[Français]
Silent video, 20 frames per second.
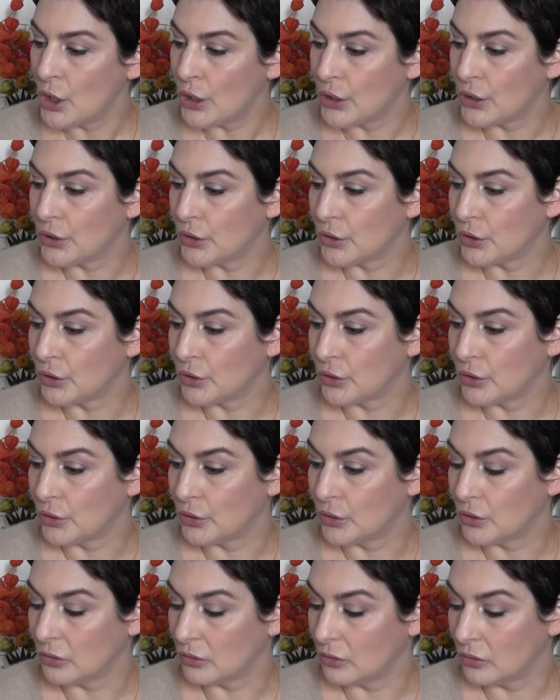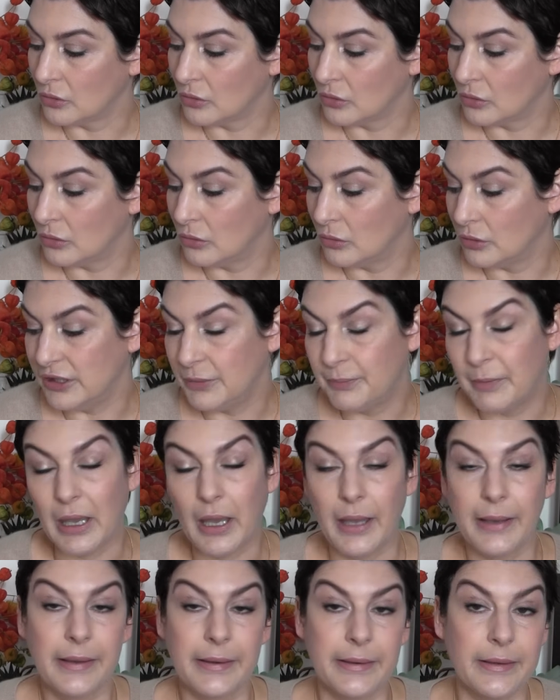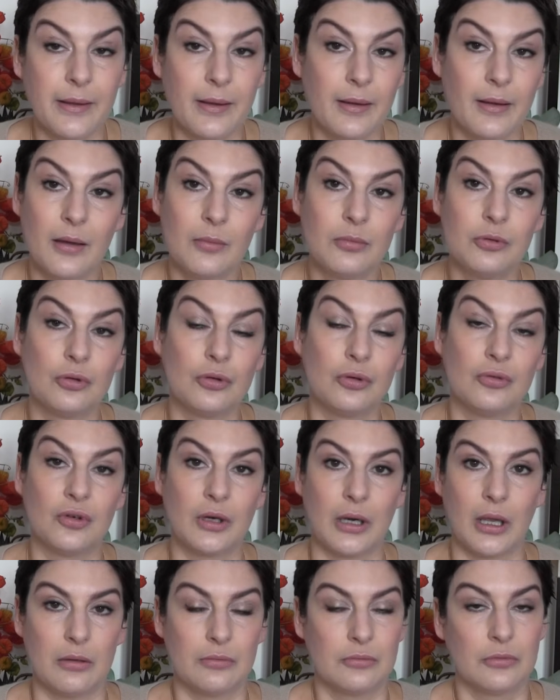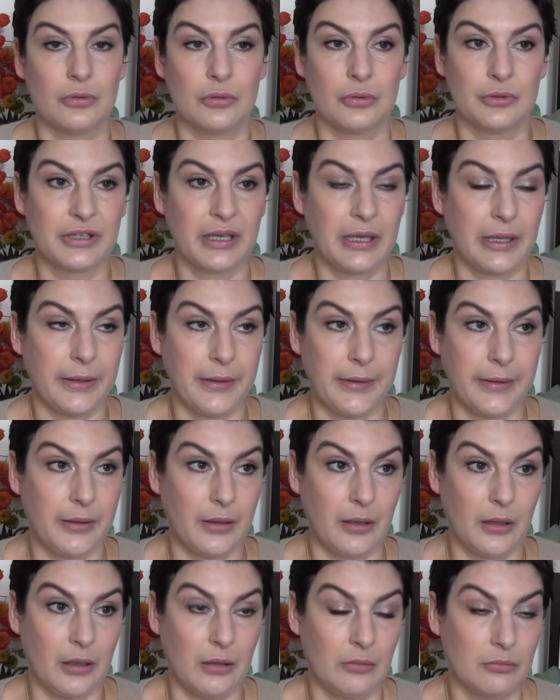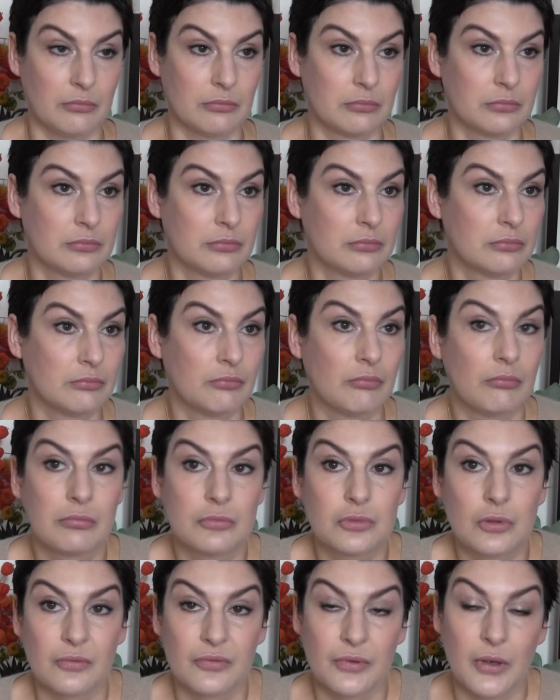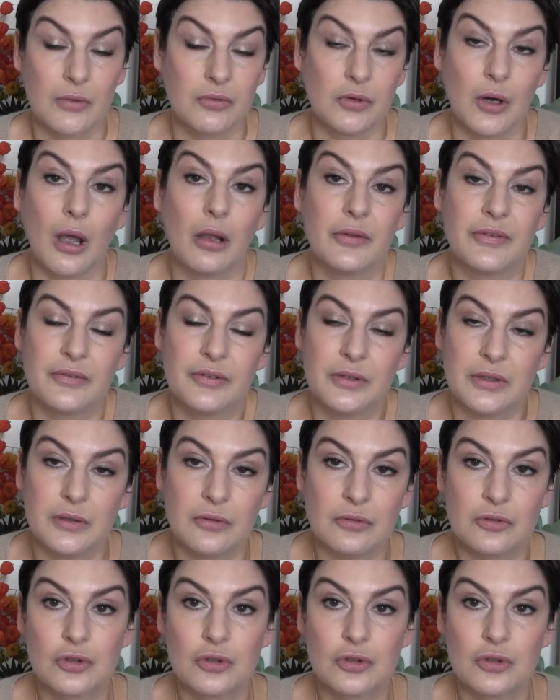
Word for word: Euh, hyper agréable, voilà, euh, très Enfin voilà, ça fait,